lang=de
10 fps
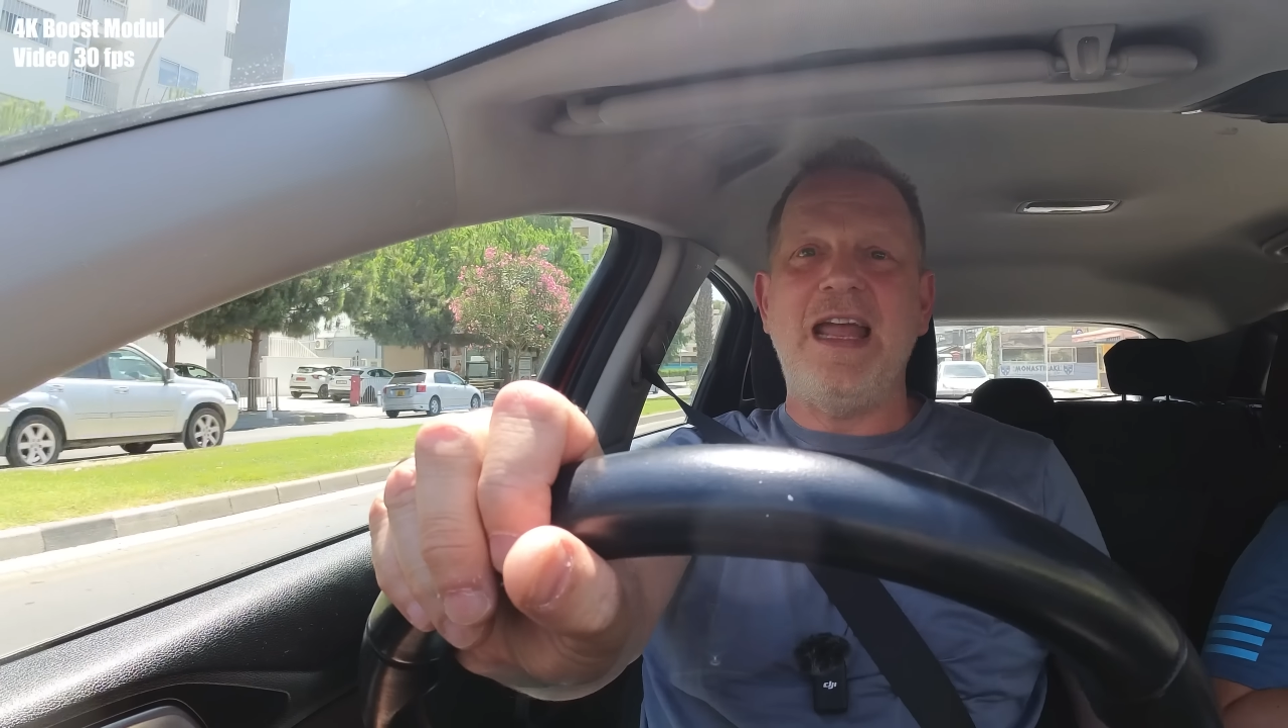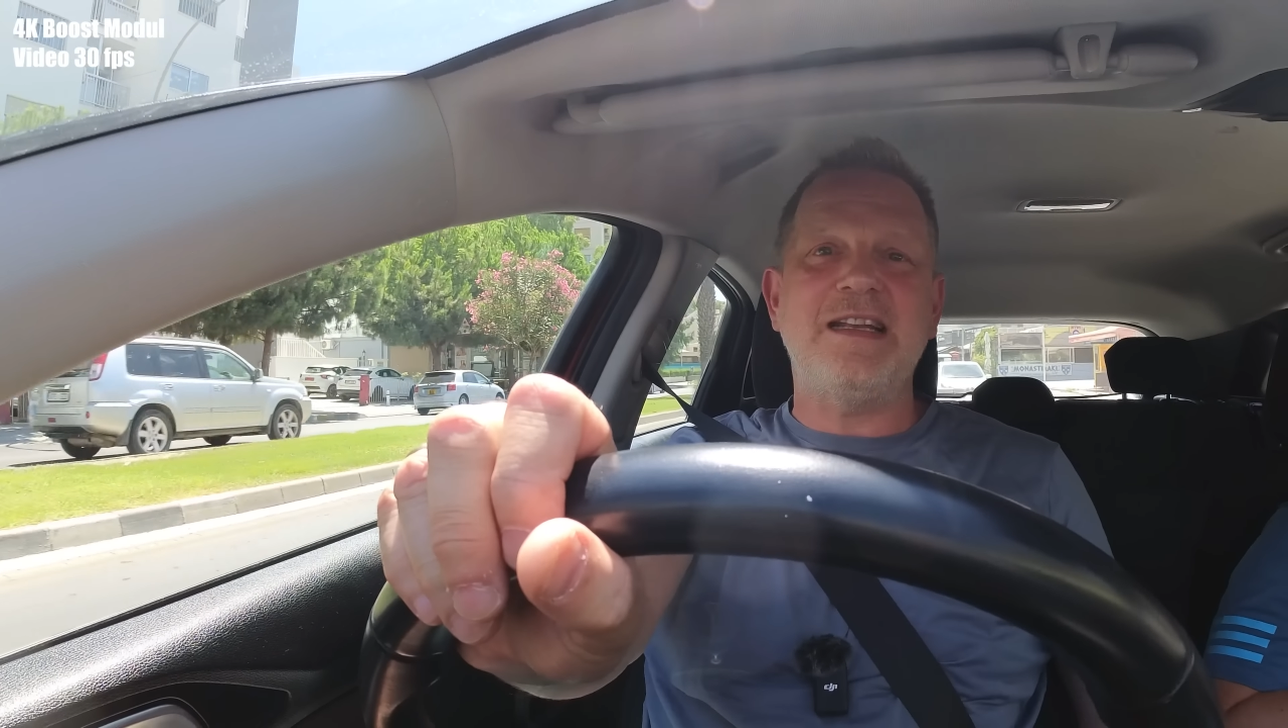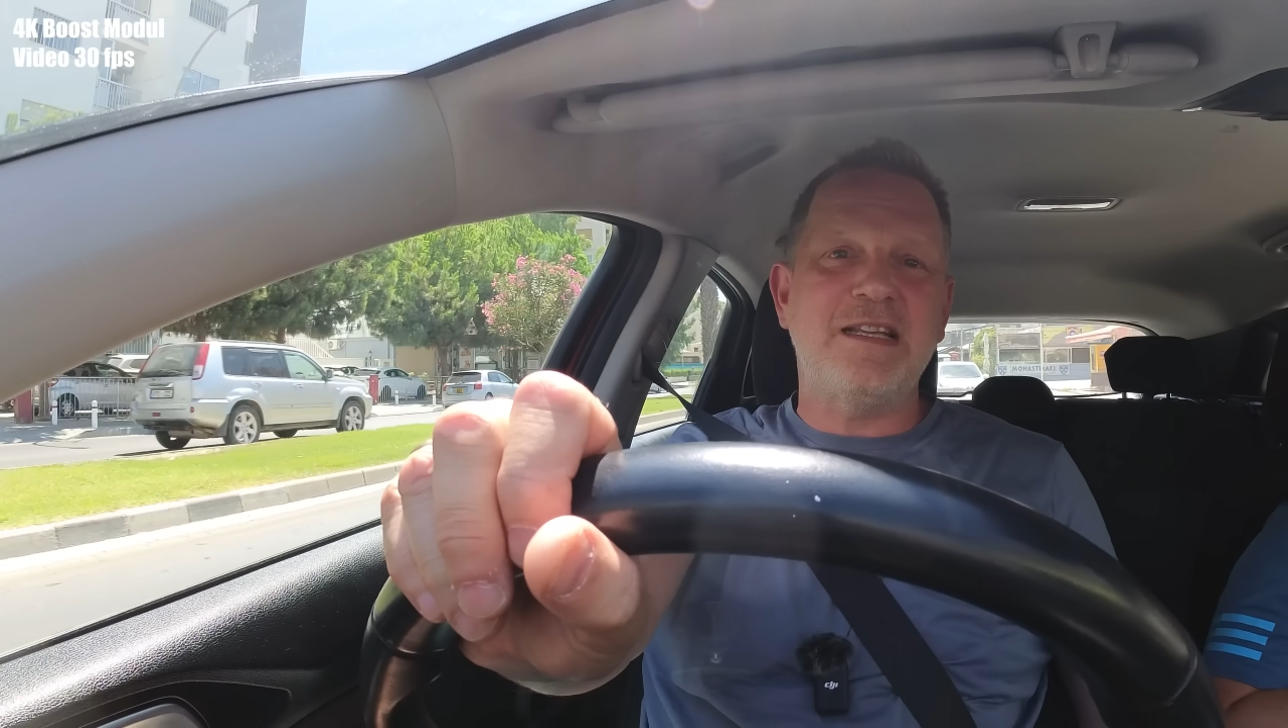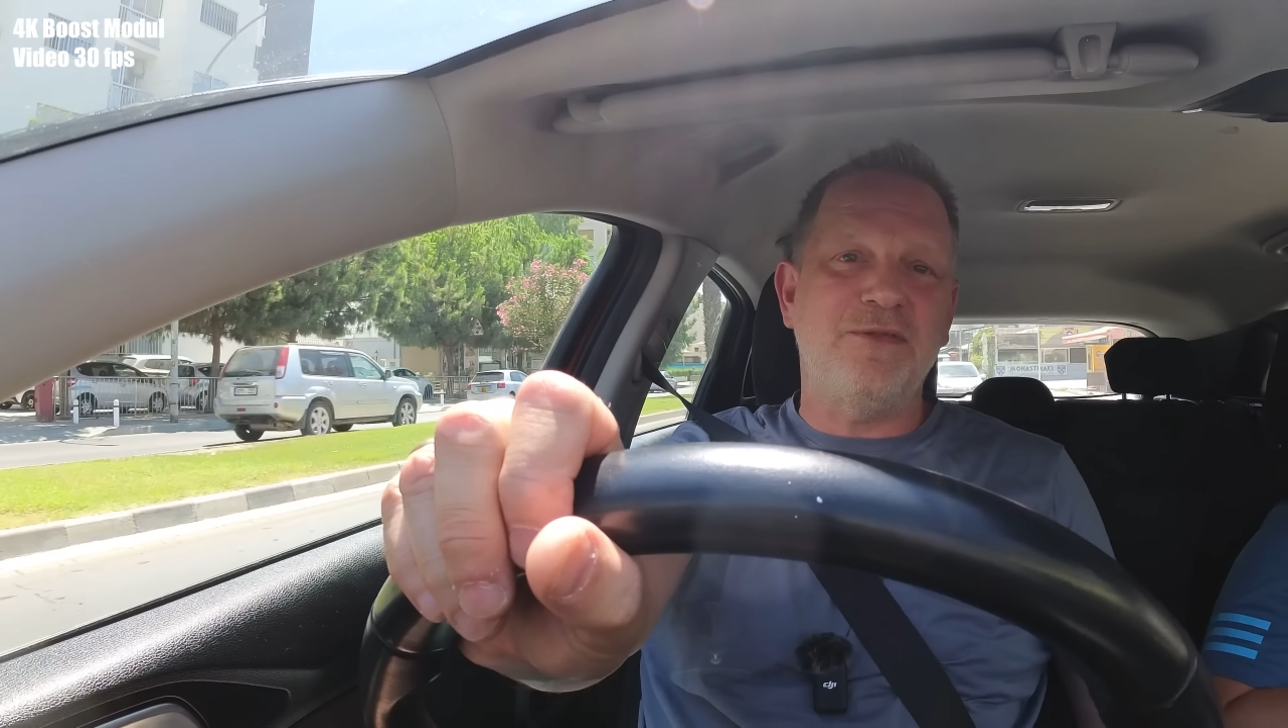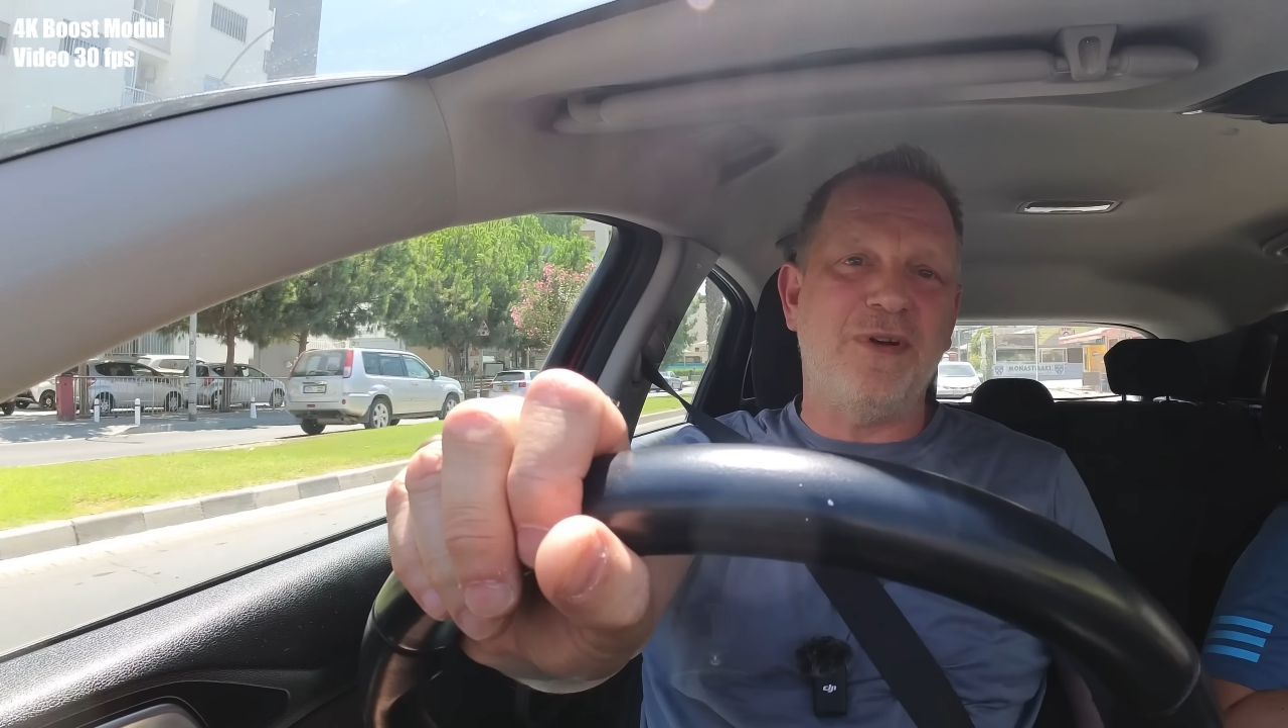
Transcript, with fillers: Active